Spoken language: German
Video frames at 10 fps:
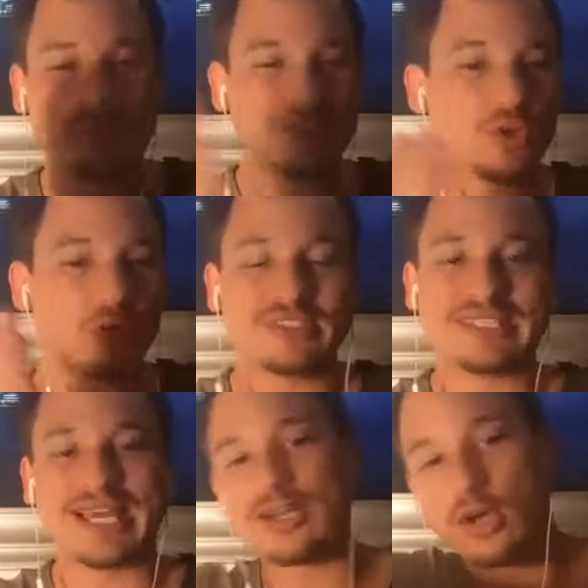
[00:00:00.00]
Mensch, 90
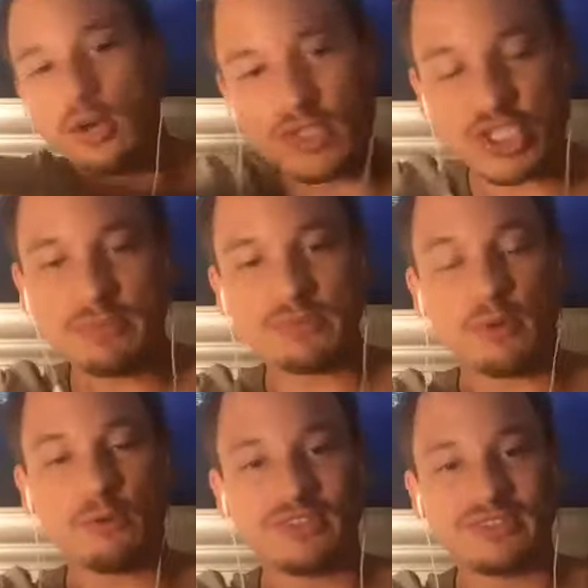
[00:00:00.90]
Tage, kommen, wir schieben es mal
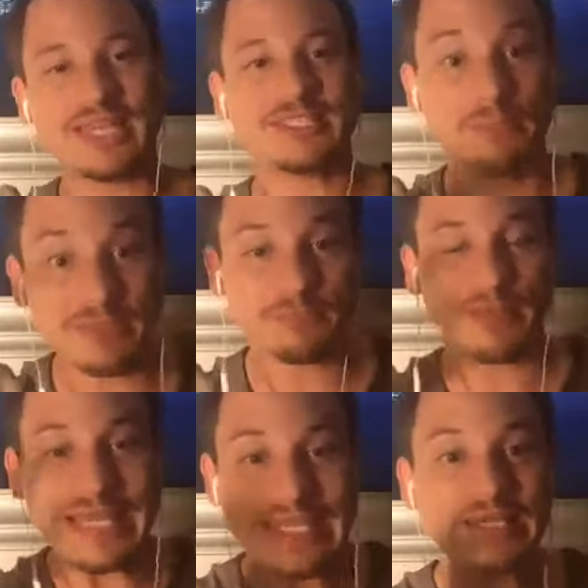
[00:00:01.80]
auf die Seite bis
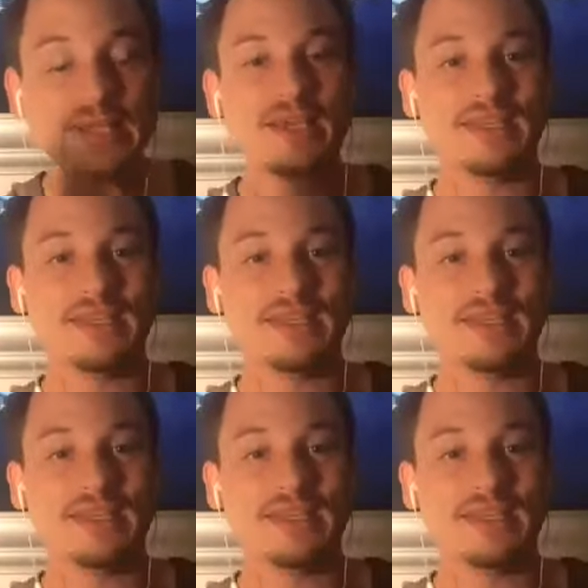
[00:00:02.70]
Berlin.